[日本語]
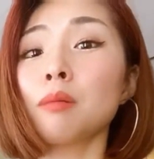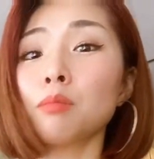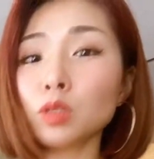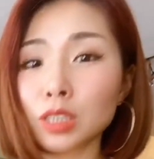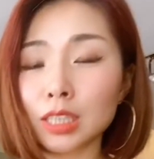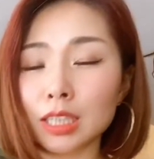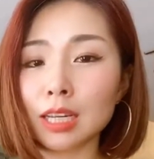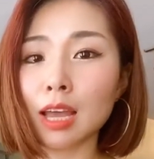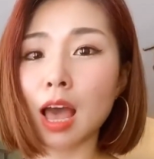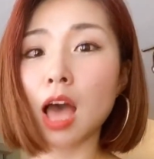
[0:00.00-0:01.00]
も
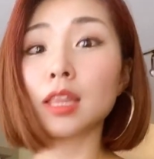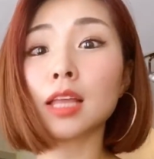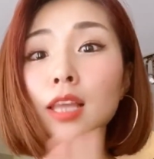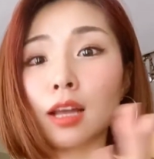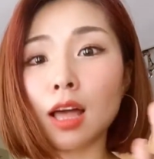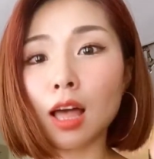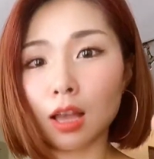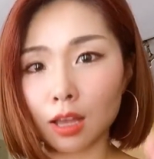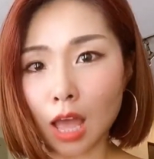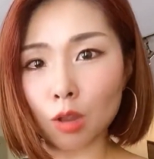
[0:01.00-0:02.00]
しあなたが
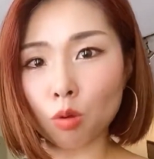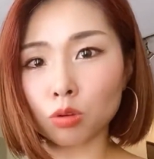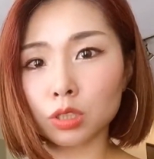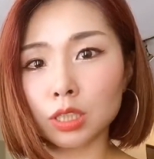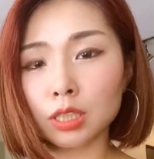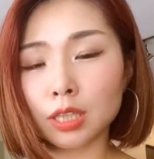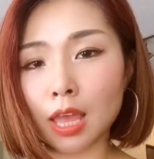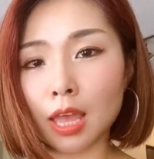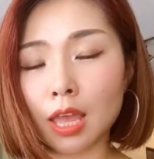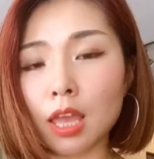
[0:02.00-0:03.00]
外国人
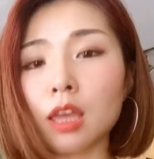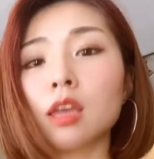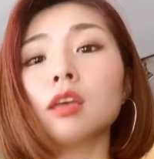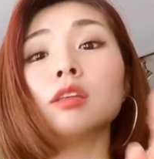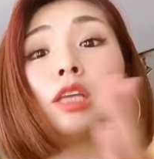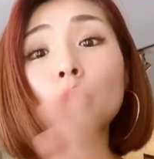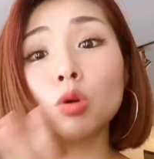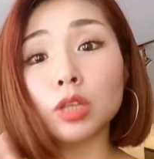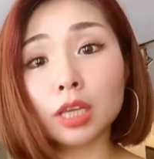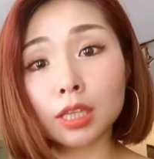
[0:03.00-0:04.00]
で日本
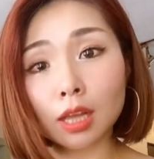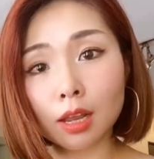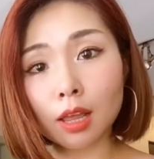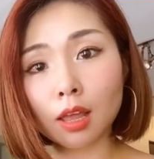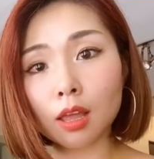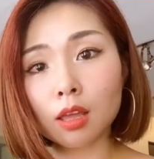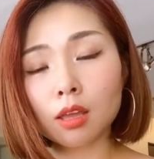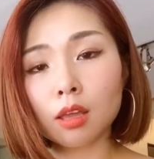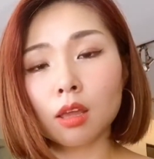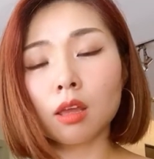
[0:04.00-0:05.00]
に来たら
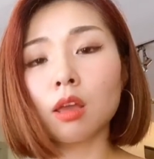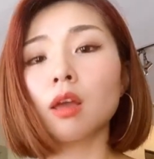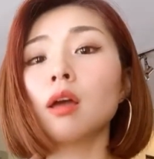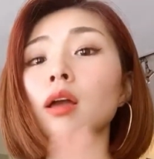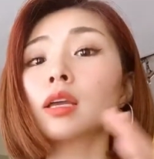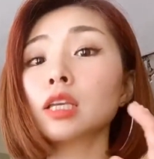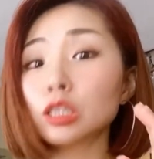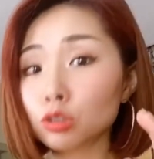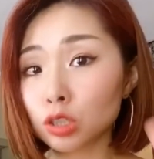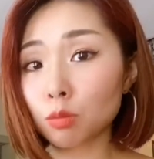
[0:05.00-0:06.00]

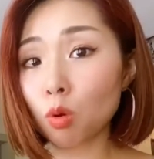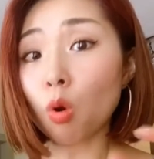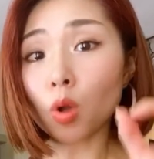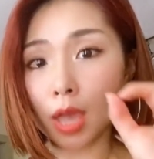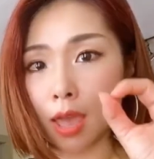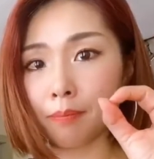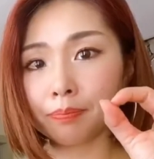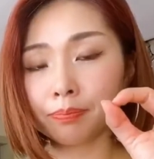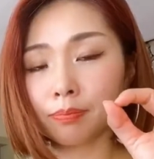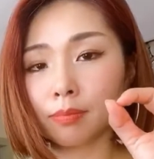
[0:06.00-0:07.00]
キスしても OK
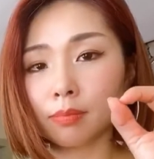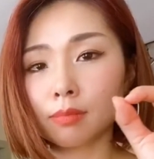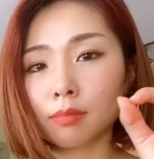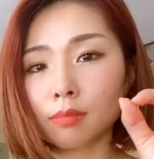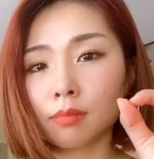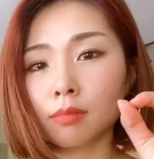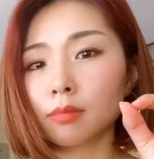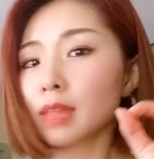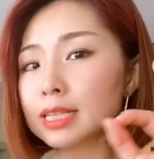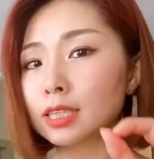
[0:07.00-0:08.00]

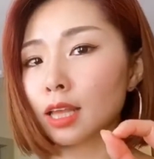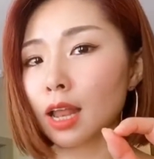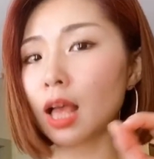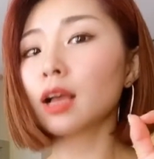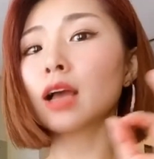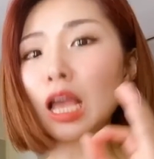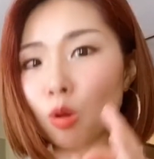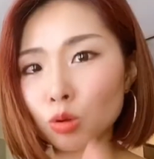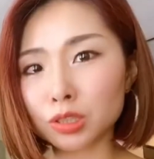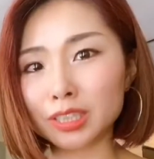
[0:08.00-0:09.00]
なぜなら外
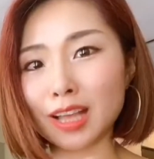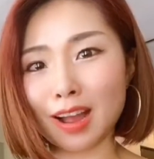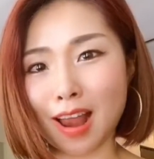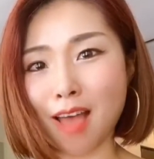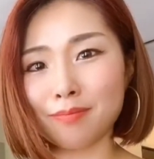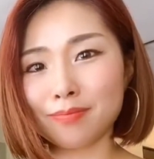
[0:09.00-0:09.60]
国人だから